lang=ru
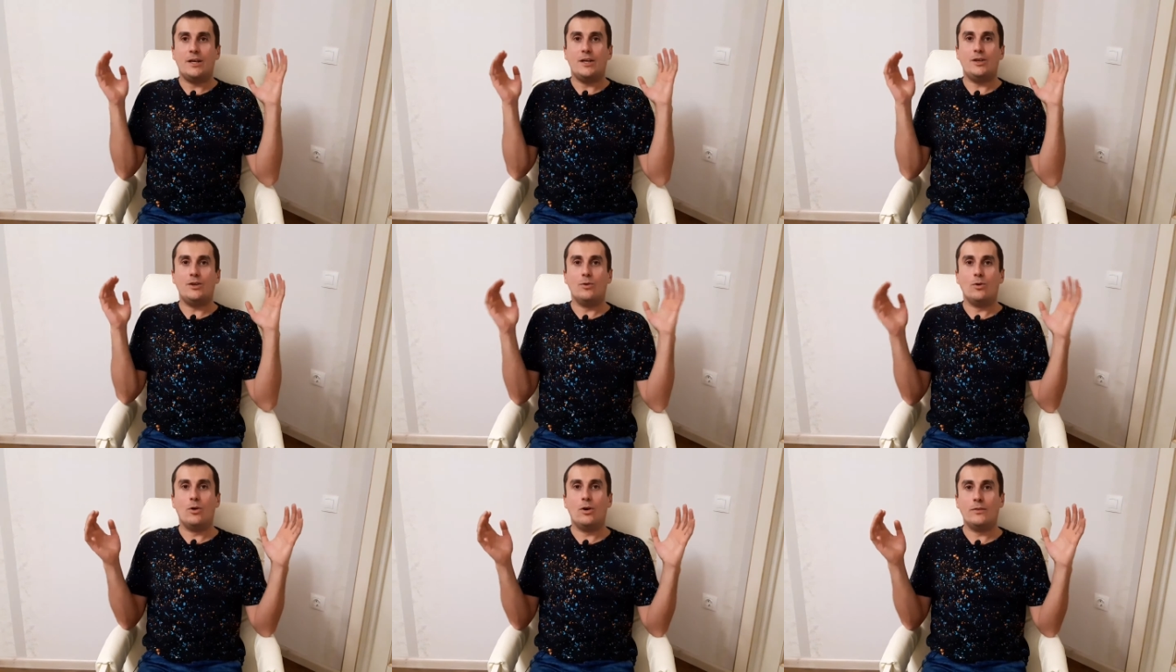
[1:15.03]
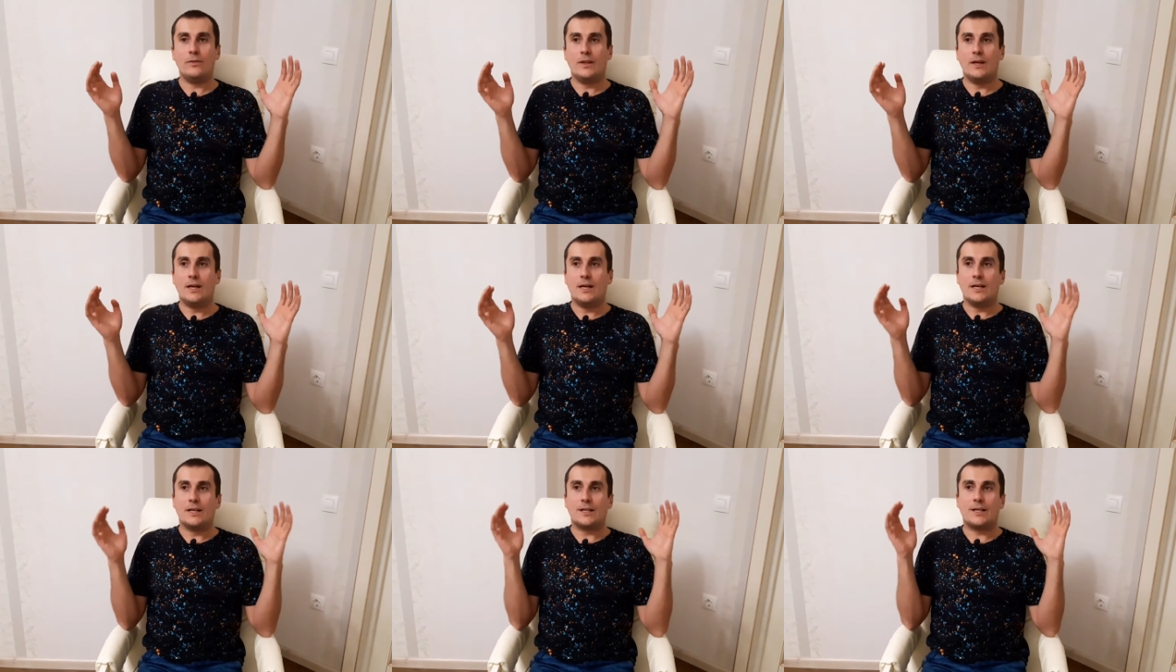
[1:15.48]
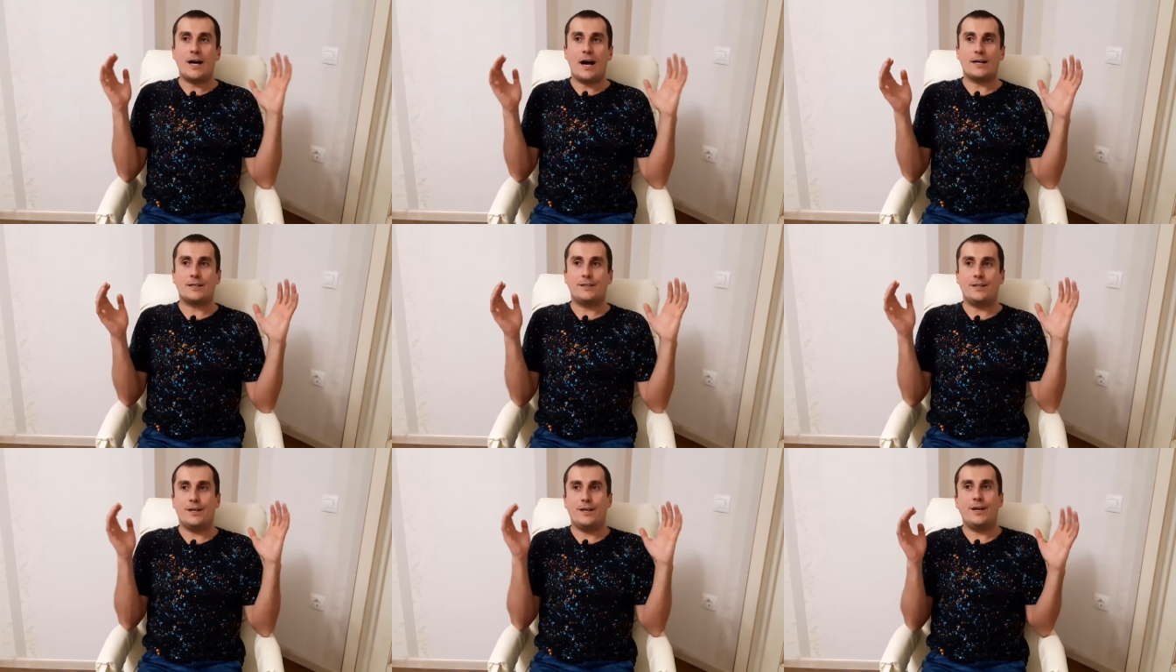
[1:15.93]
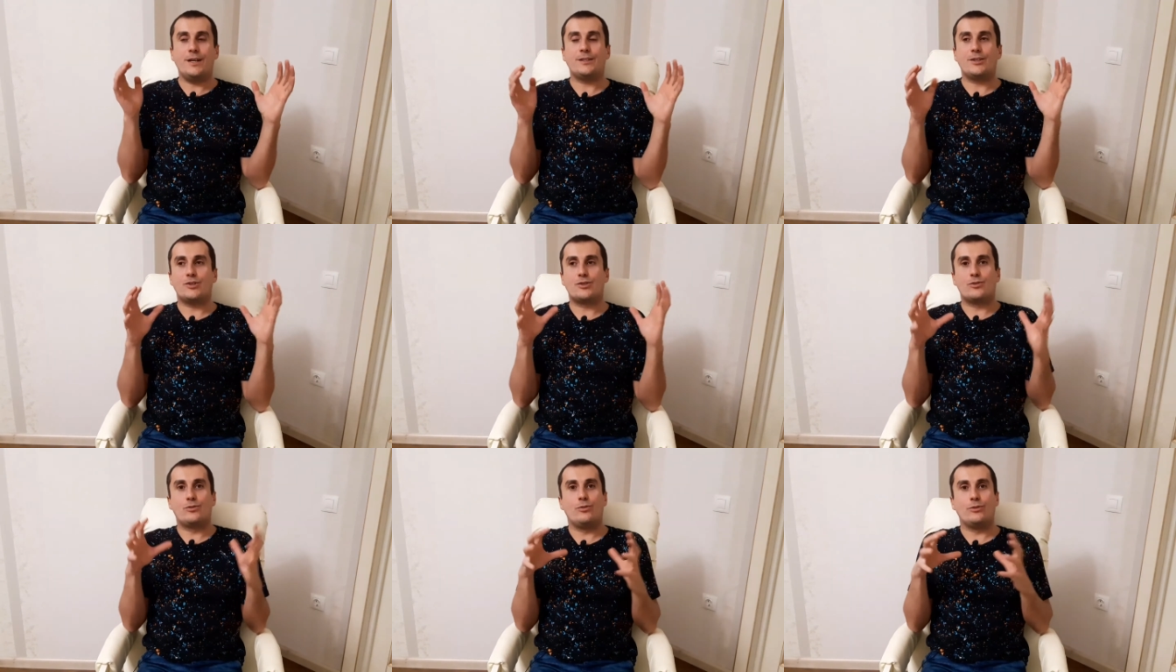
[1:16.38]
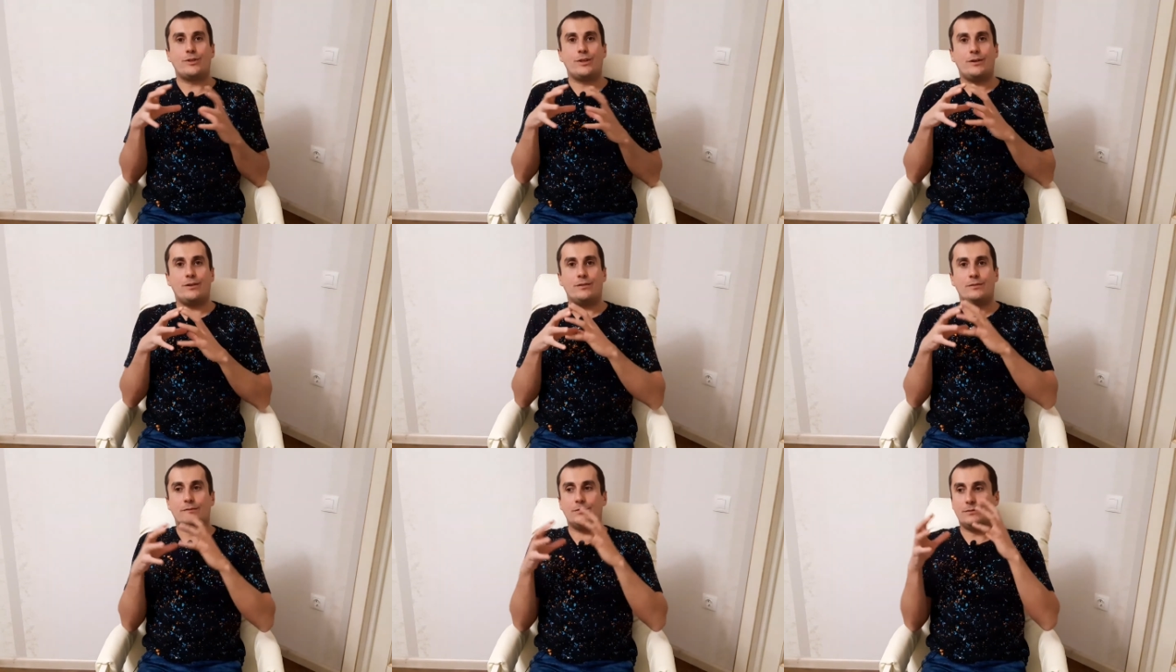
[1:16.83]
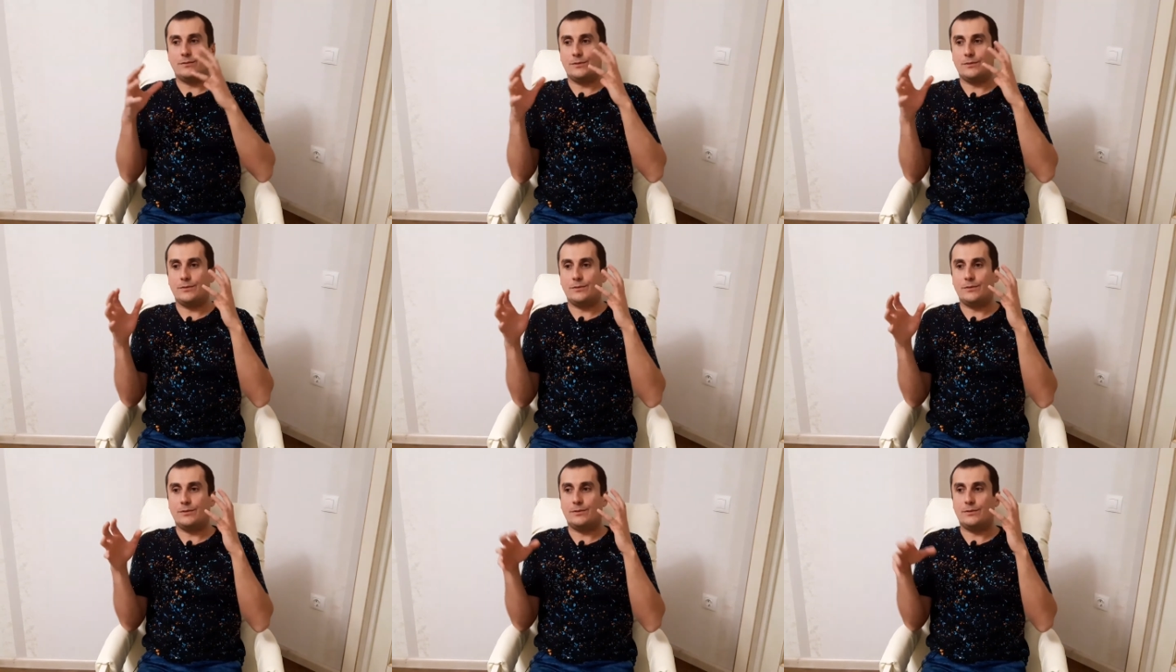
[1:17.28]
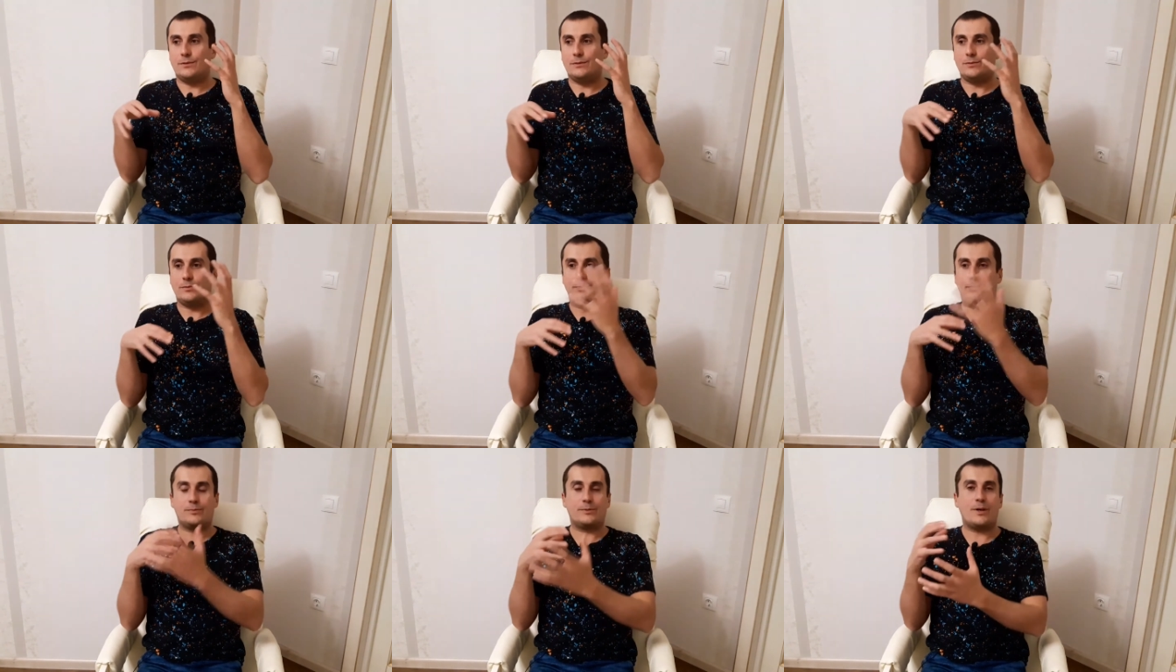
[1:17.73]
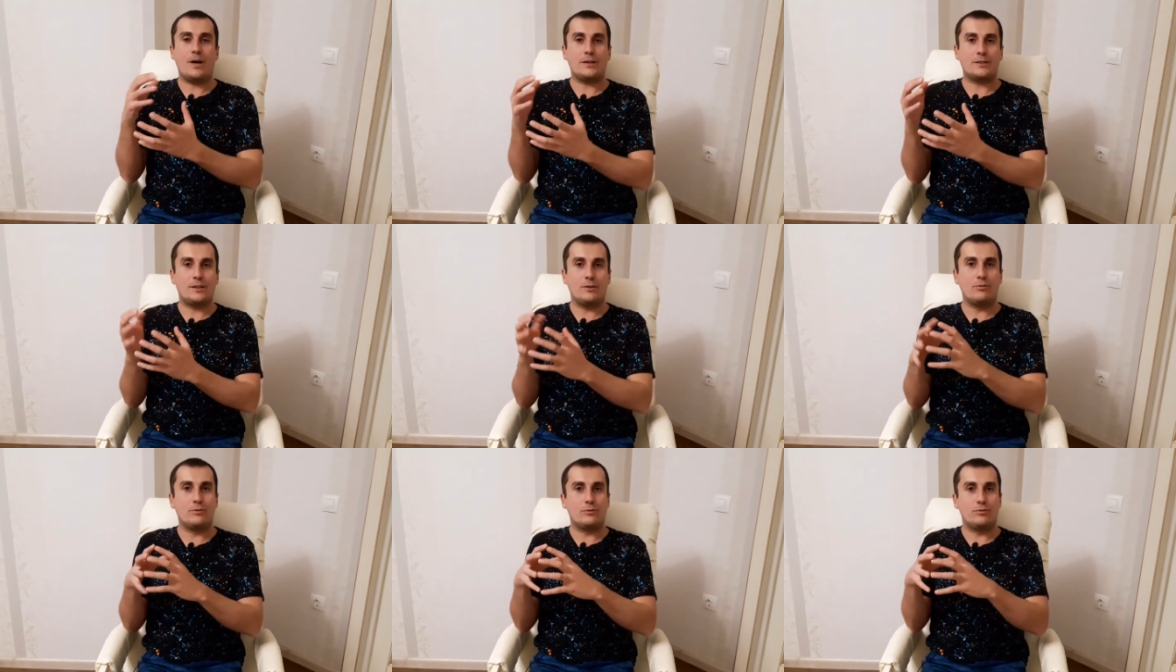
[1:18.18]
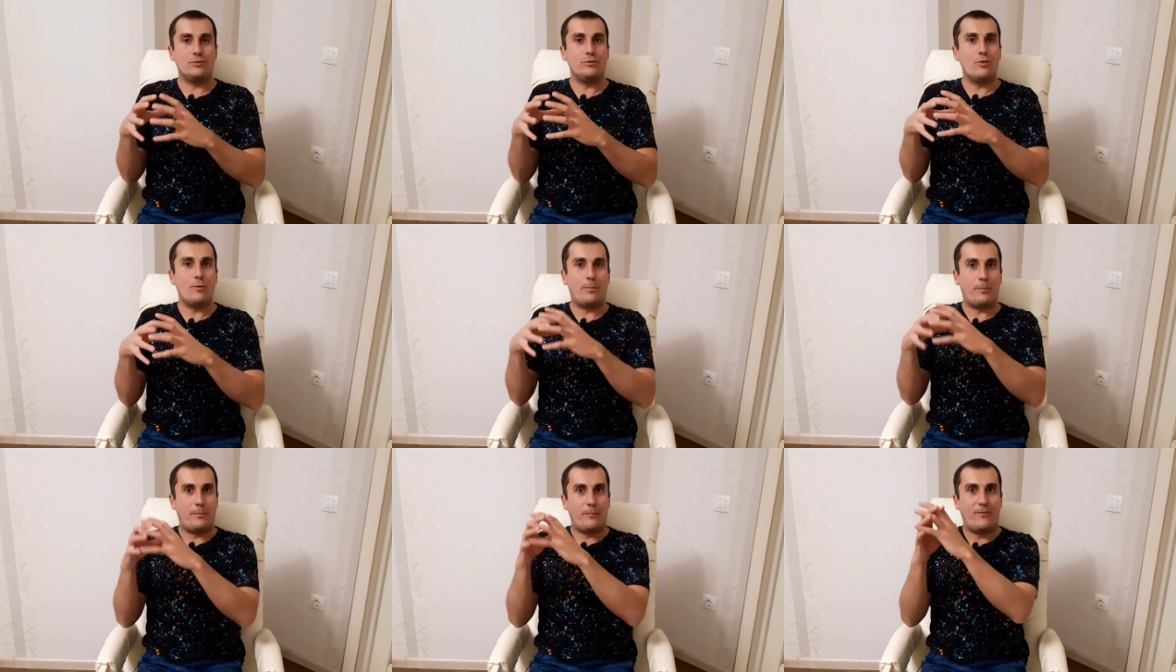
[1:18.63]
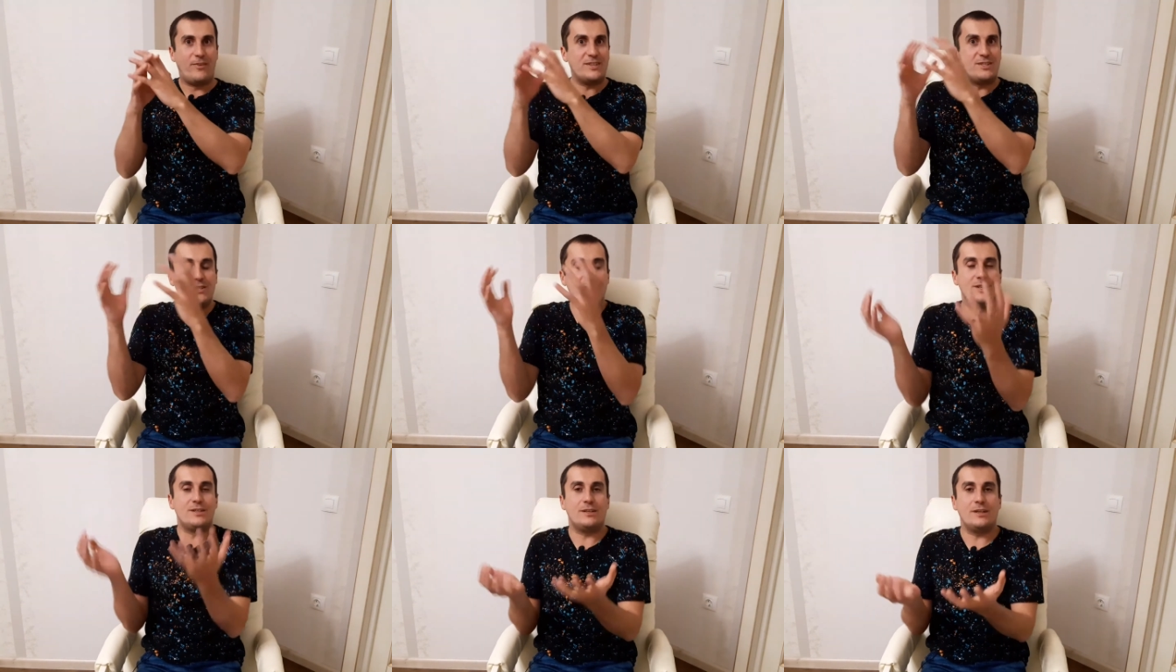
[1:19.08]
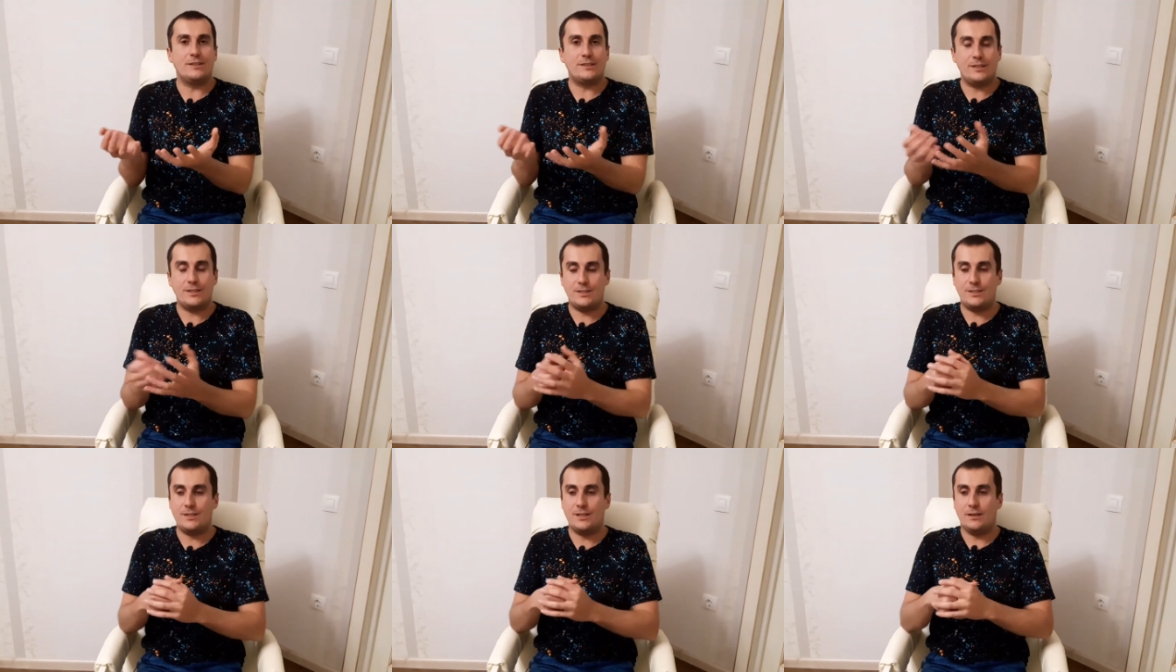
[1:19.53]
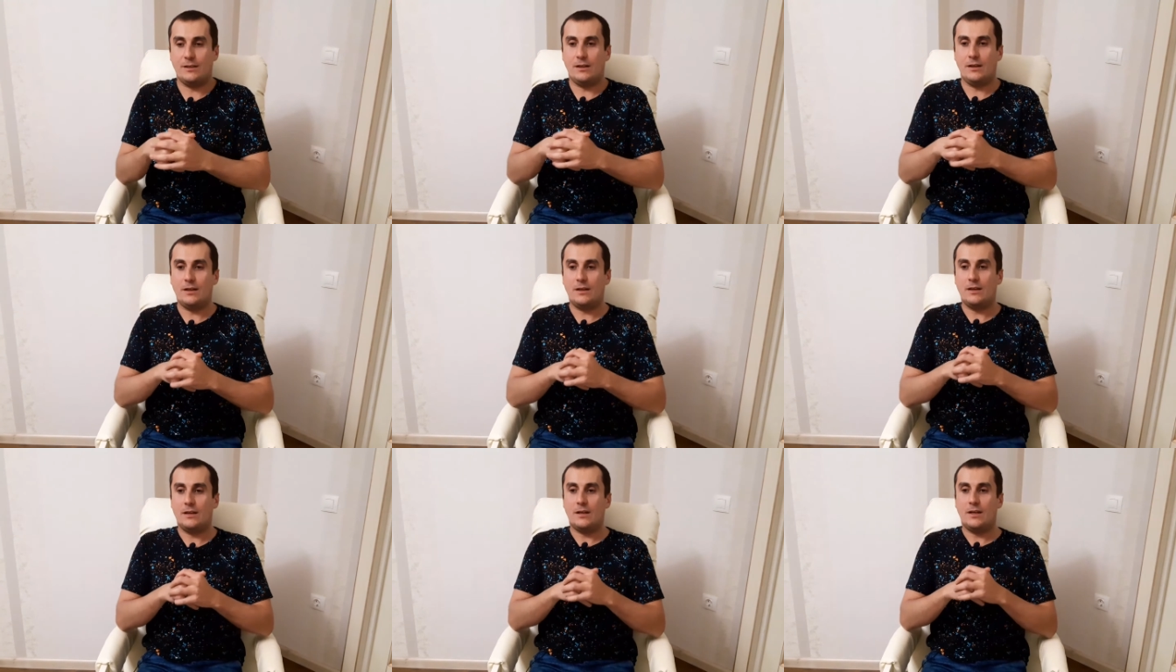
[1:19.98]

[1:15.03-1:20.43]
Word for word: и он как-то это что-то, э, как-то вот у него возникло это дело.